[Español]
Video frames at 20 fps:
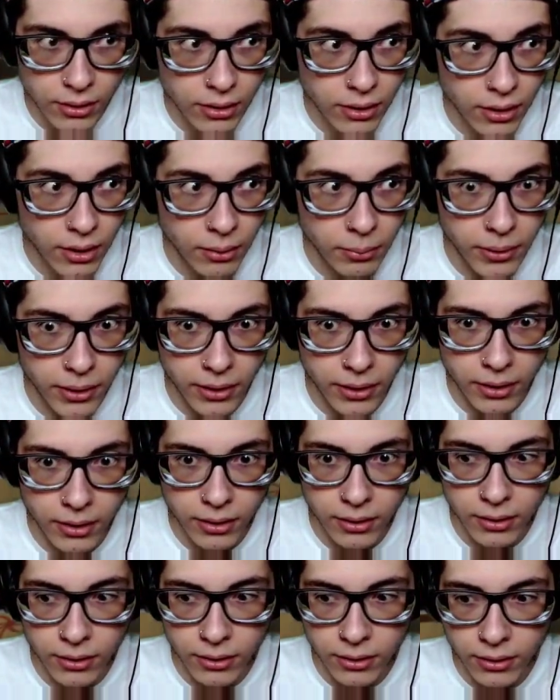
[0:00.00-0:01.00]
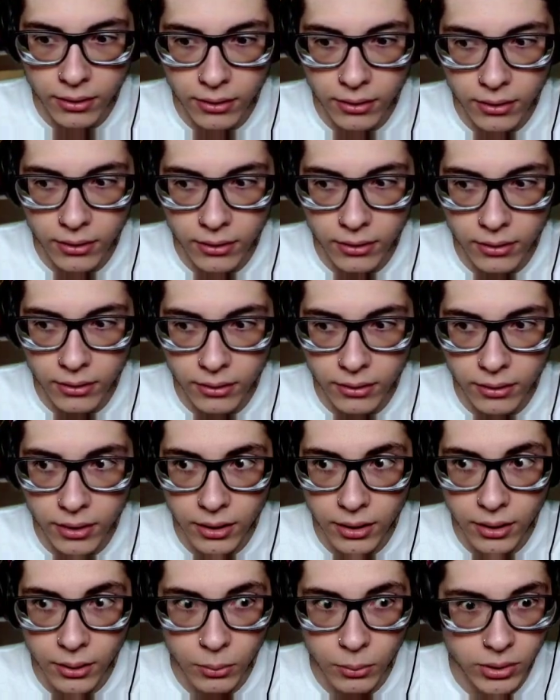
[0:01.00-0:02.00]
A ver.
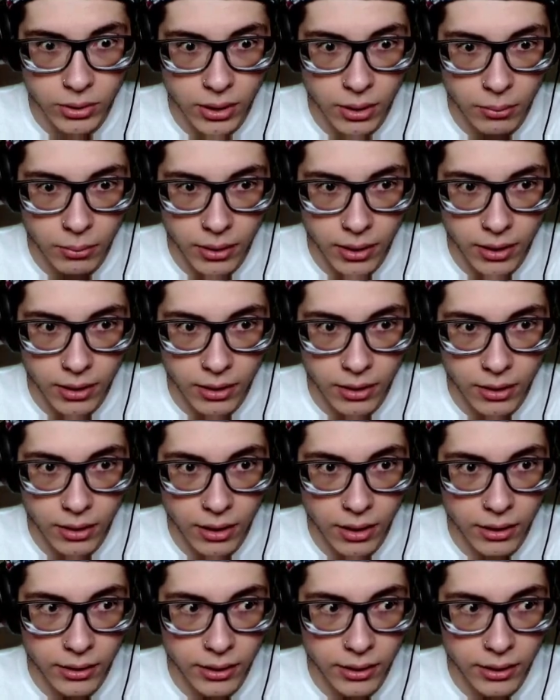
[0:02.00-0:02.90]
Tenemos que ver la